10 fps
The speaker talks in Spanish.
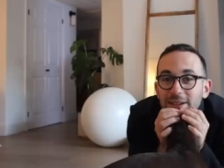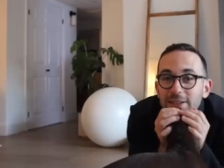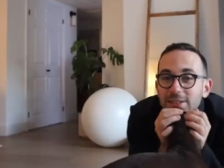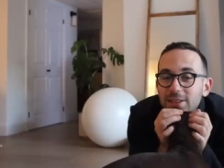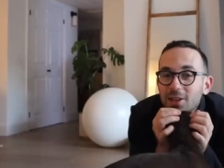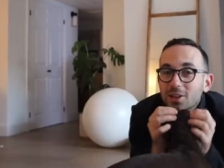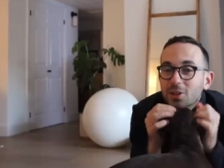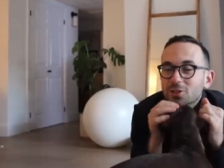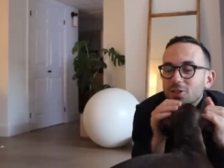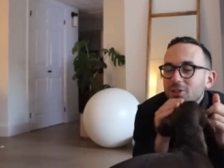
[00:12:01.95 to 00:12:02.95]
o sea, se siente,
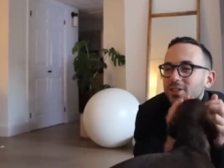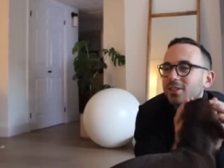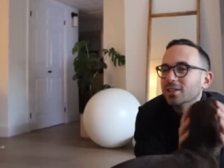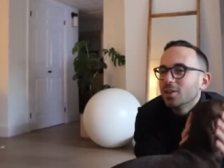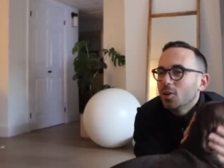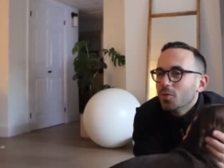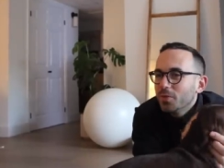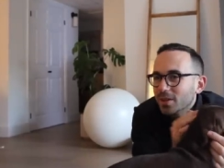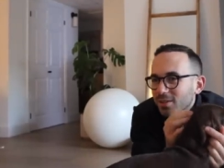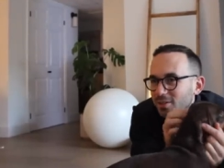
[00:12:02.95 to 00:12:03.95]
no solo se siente como un
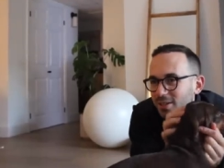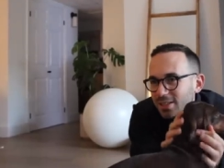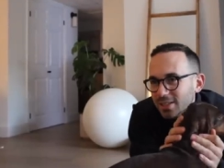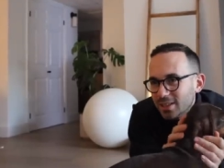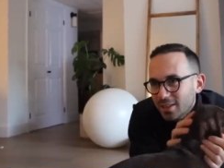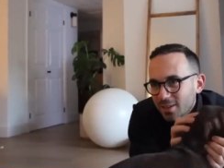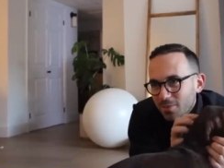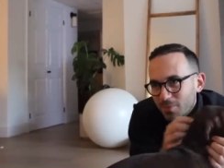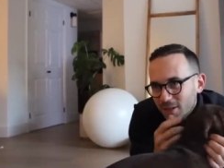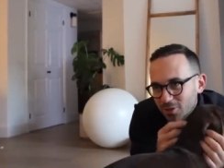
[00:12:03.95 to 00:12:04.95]
viernes, sino que se siente
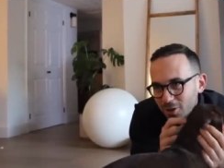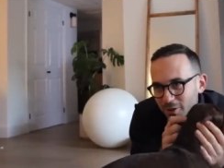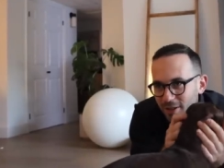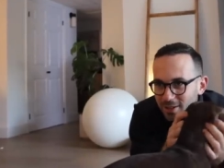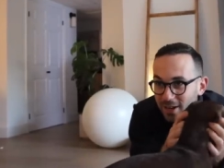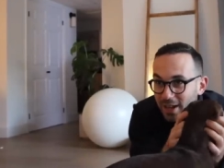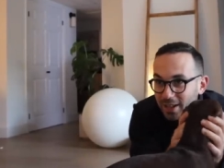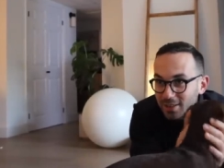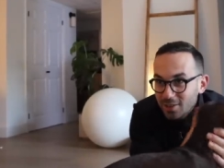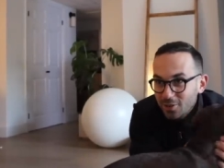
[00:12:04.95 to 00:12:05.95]
más todavía. O sea, la
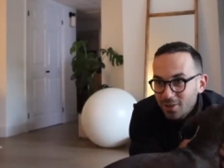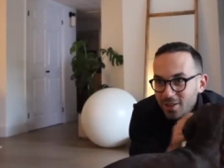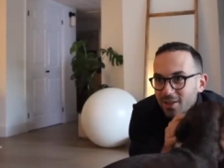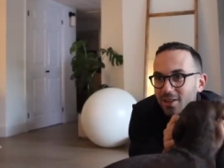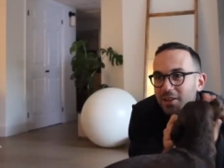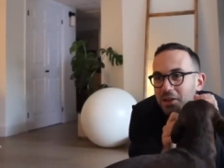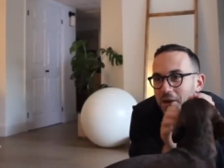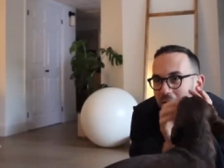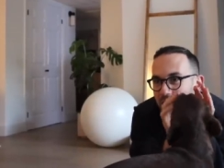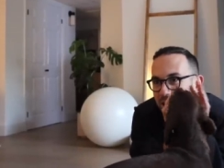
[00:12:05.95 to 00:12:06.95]
gente hoy
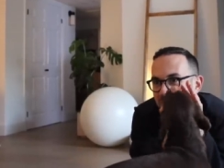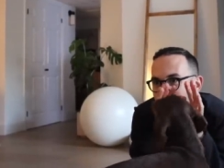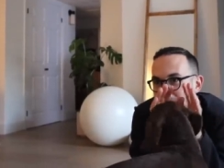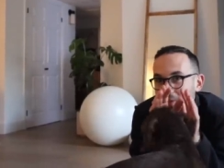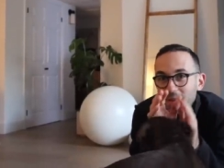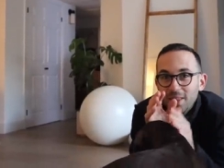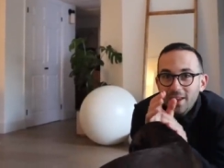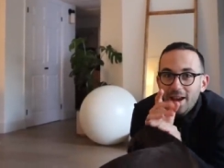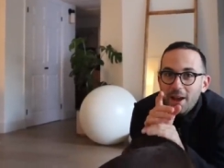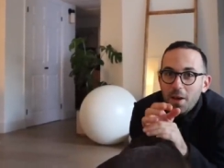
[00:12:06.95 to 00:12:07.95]
a las dos y
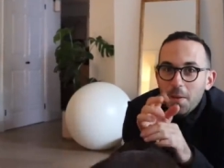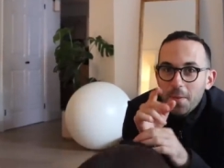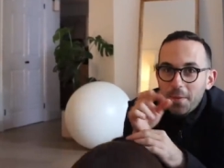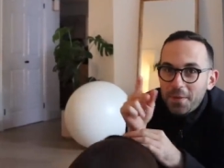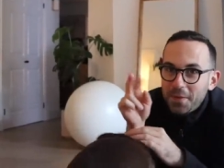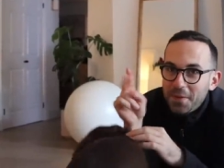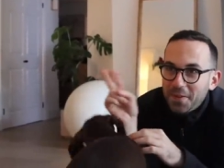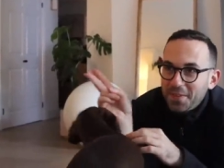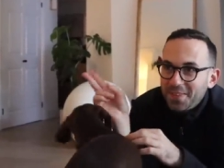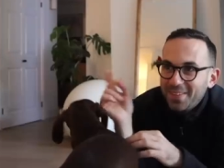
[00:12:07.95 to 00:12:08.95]
media.
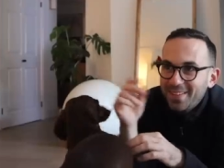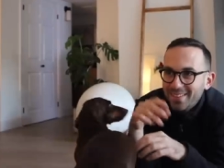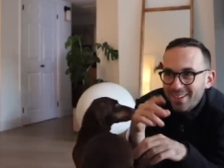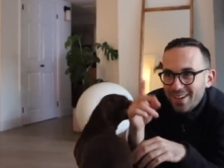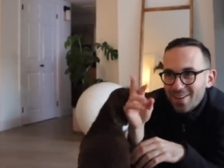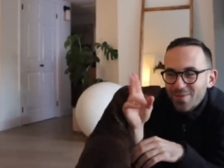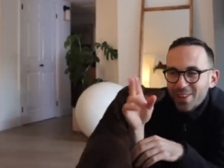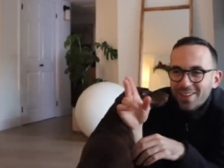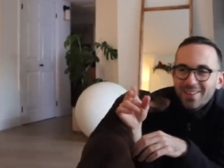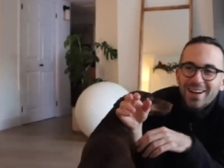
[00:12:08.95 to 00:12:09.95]
¿En serio?
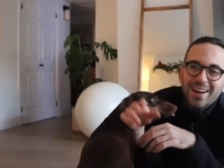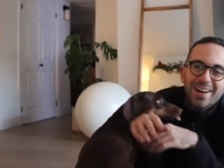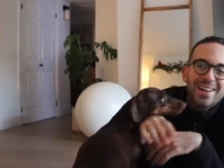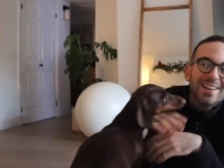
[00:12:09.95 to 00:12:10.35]
empezaba a,